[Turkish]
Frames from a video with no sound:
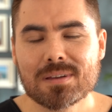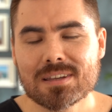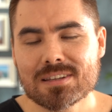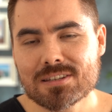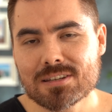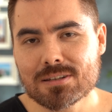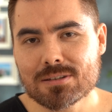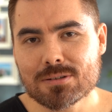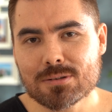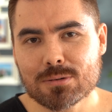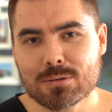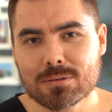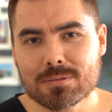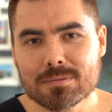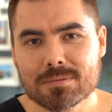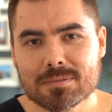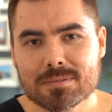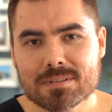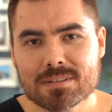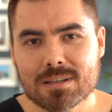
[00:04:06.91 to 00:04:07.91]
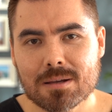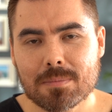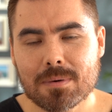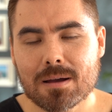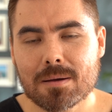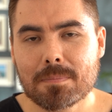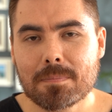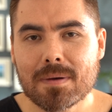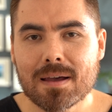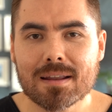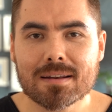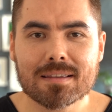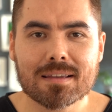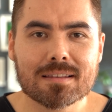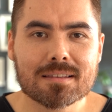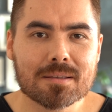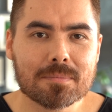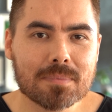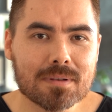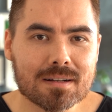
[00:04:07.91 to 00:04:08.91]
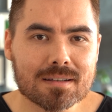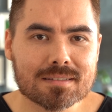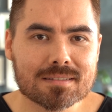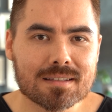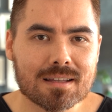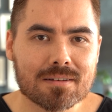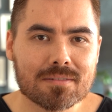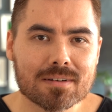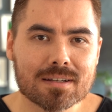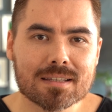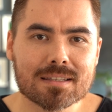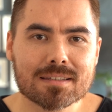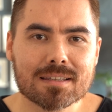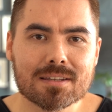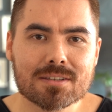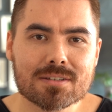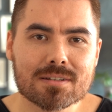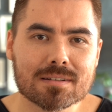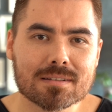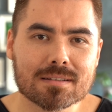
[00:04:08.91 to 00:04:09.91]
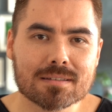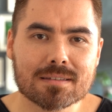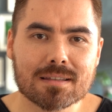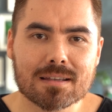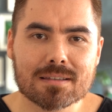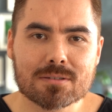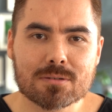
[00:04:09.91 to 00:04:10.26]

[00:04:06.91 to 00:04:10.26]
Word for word: 5. gün sabah Bergen'de biraz daha vakit geçirdikten